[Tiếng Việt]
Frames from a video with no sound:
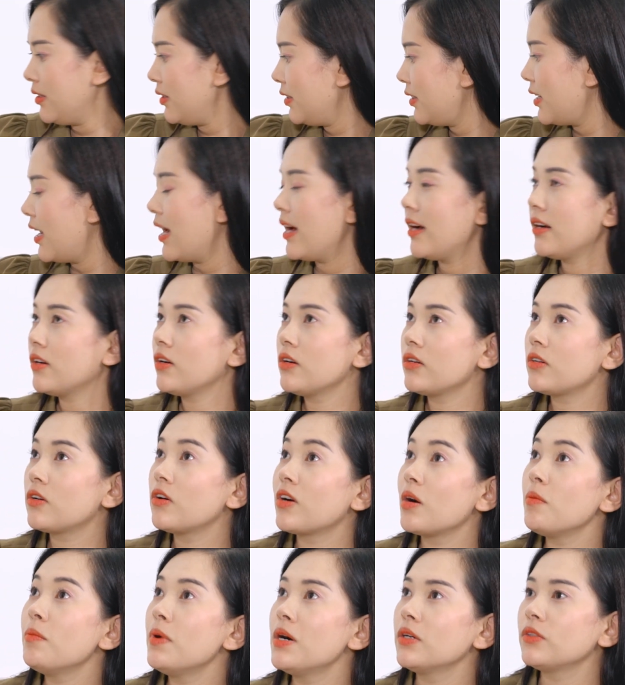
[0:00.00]
dạ con
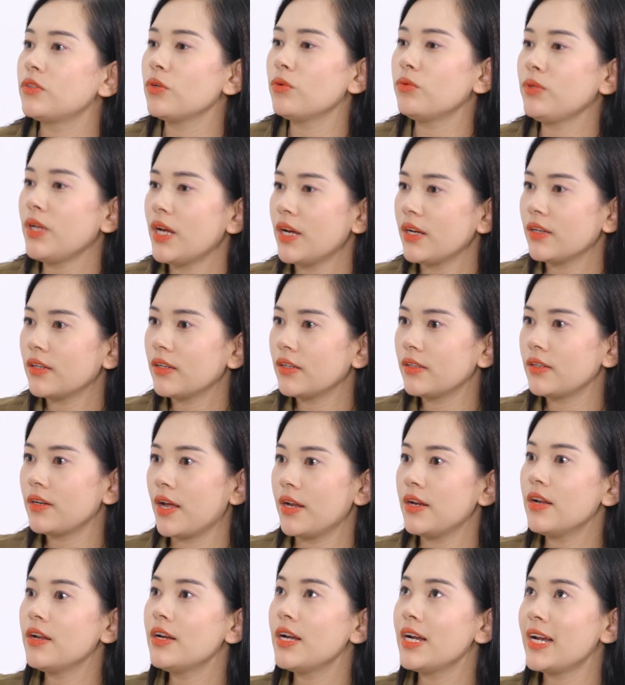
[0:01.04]
cảm ơn chú nha. À,
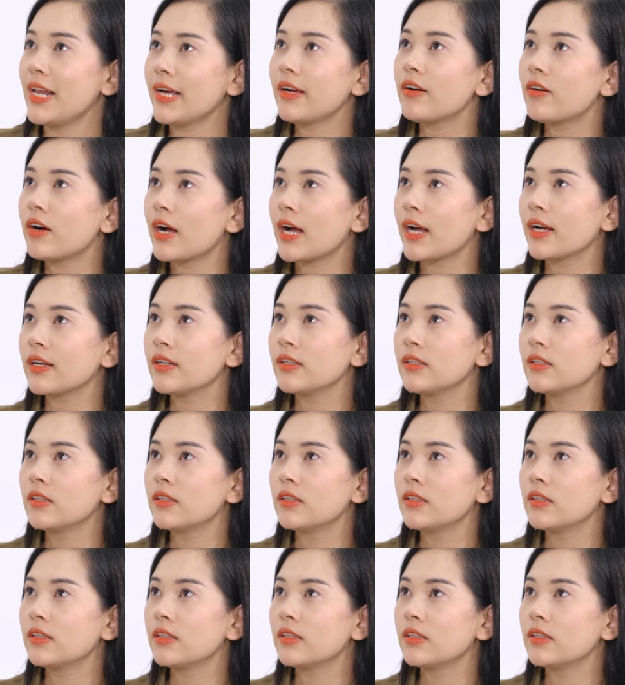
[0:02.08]
để đó đi lấy con ăn.